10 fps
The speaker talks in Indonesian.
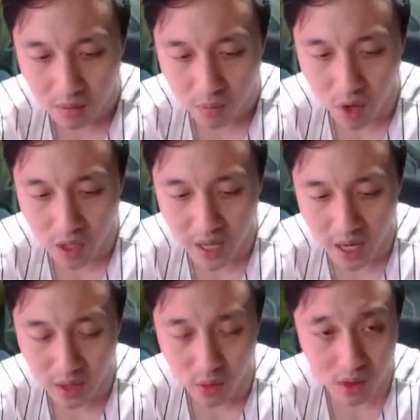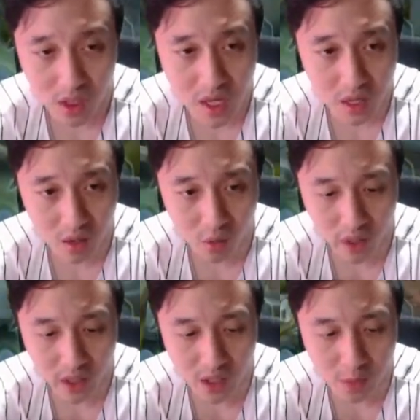buat nyalain ultinya kalau gue
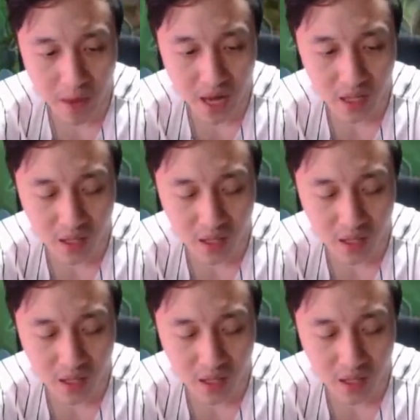lagi inspire